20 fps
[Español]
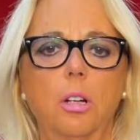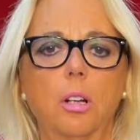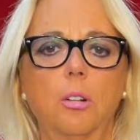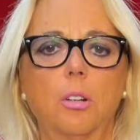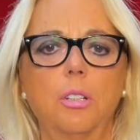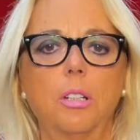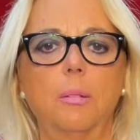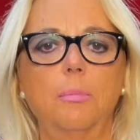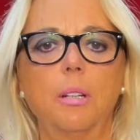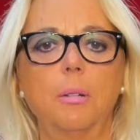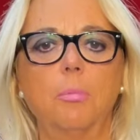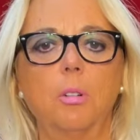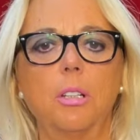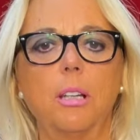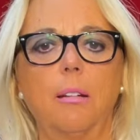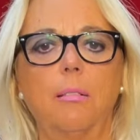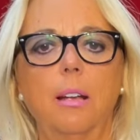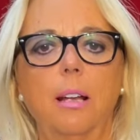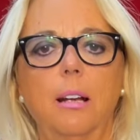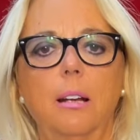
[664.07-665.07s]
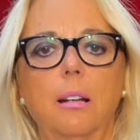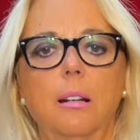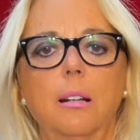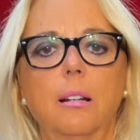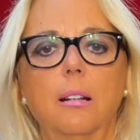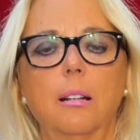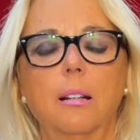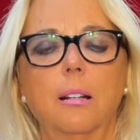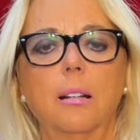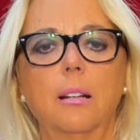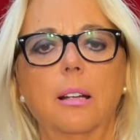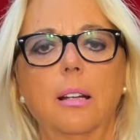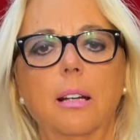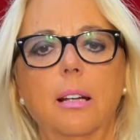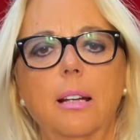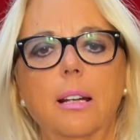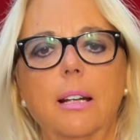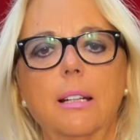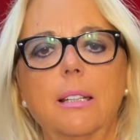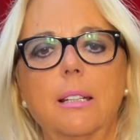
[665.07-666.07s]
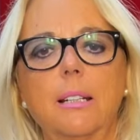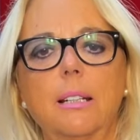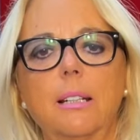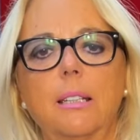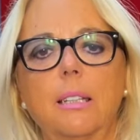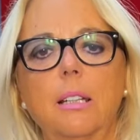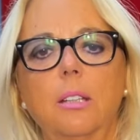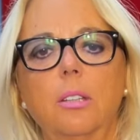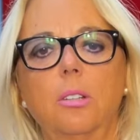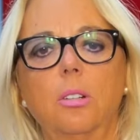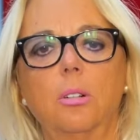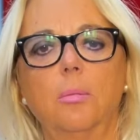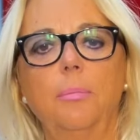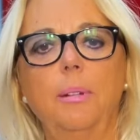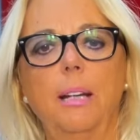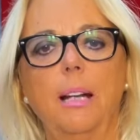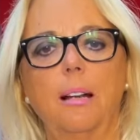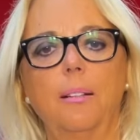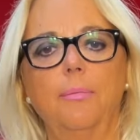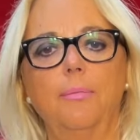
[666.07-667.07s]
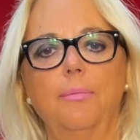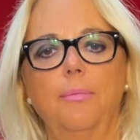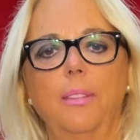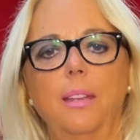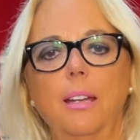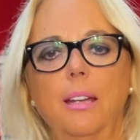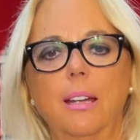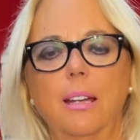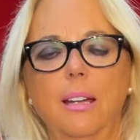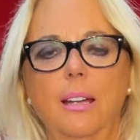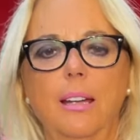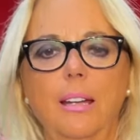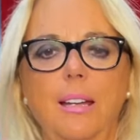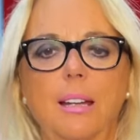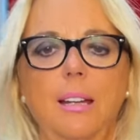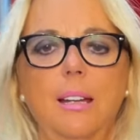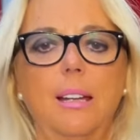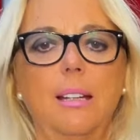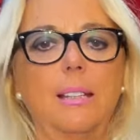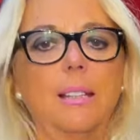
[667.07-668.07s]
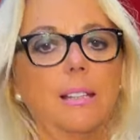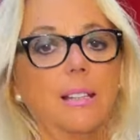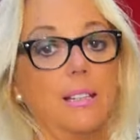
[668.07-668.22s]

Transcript: que no es el mismo Isabel. Que este es distinto, mira. Este es